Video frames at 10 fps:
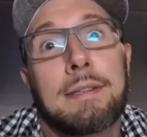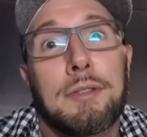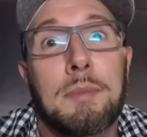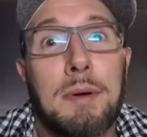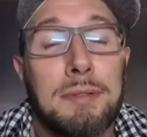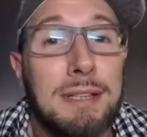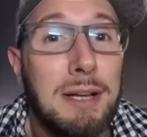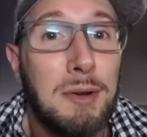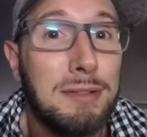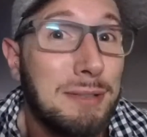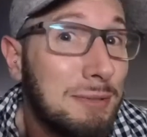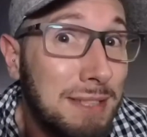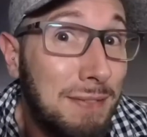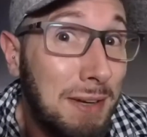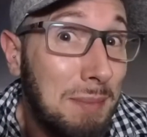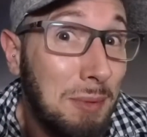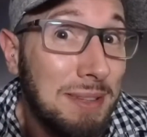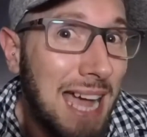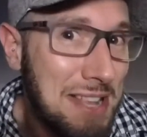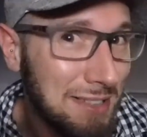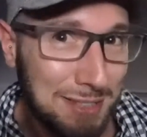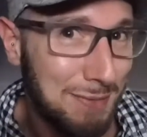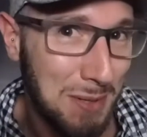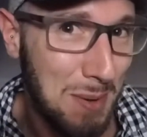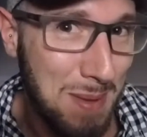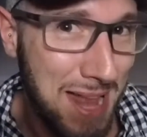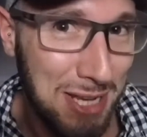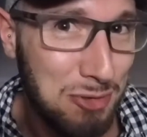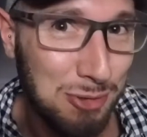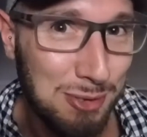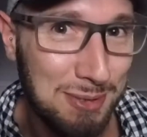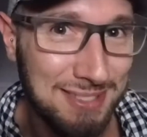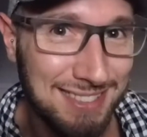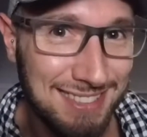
Insomma, se le cose non si fanno in montagna, si fanno al mare, giusto?